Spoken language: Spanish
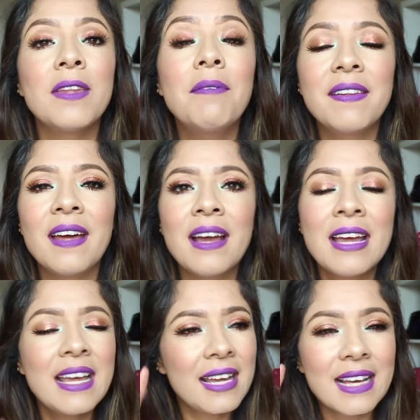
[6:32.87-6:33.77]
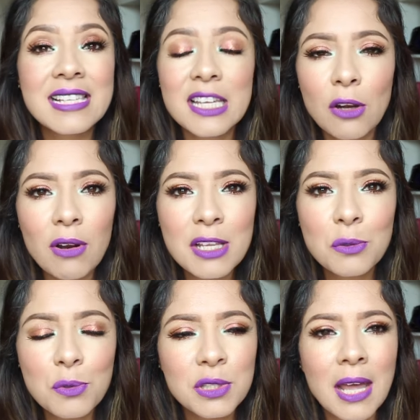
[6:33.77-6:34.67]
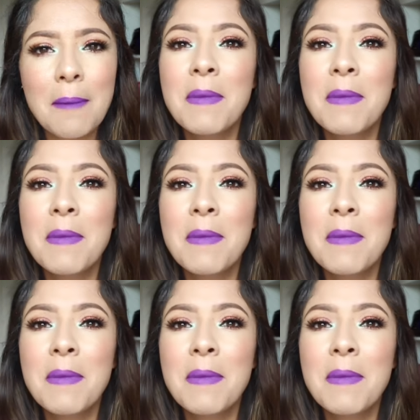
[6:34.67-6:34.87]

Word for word: De verdad que si no les gusta,